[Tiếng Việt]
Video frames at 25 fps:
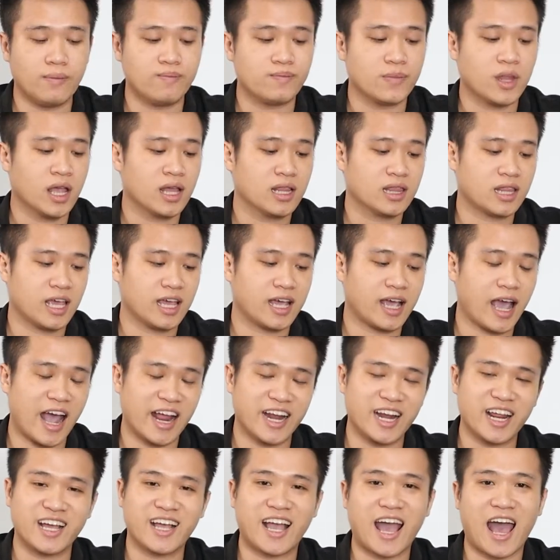á, thì
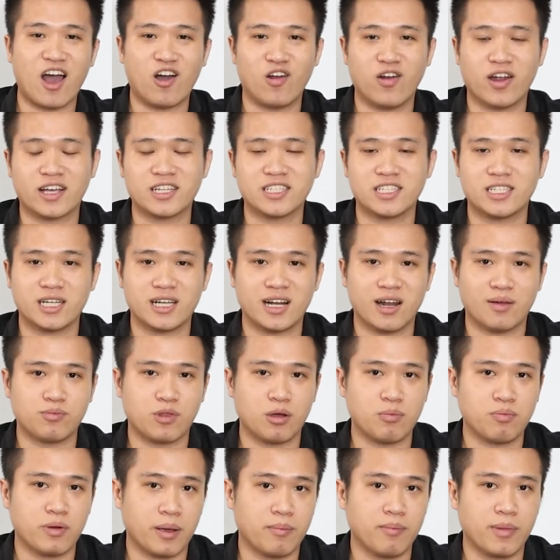khả năng cao là cái chiếc
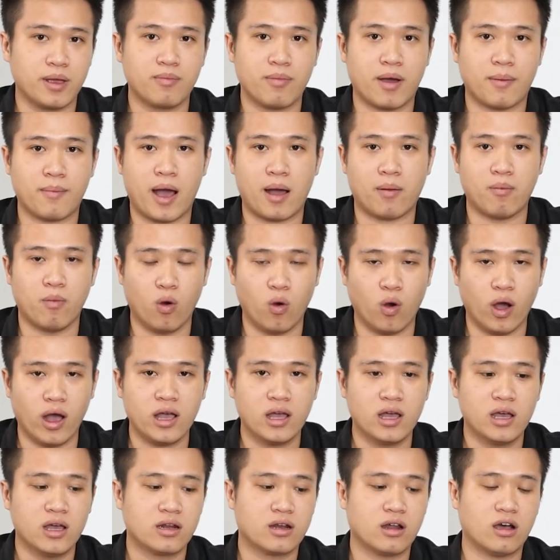laptop gaming mà bạn mua á,
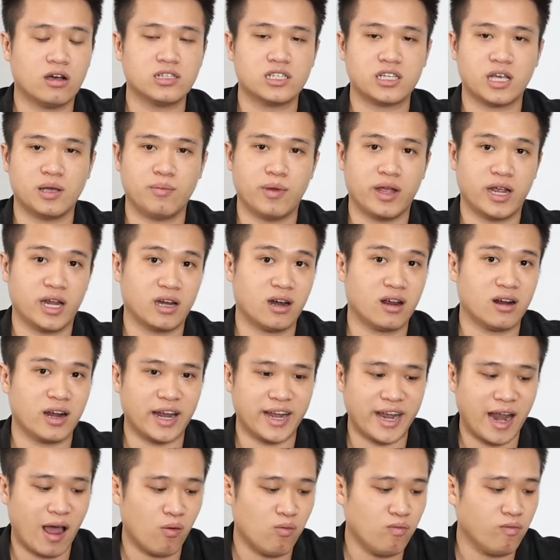nó sẽ bị rất là
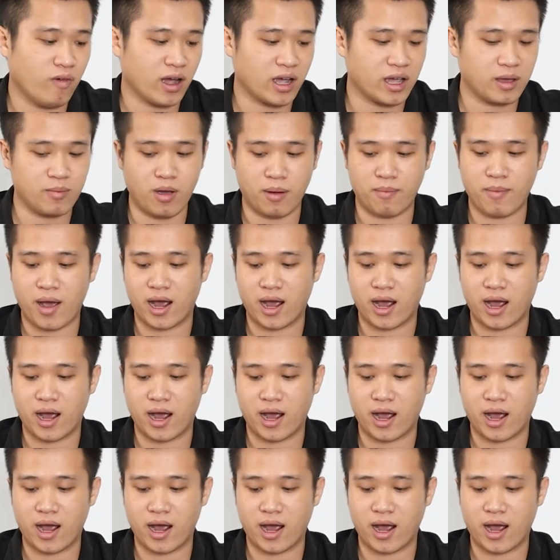nóng và khi mà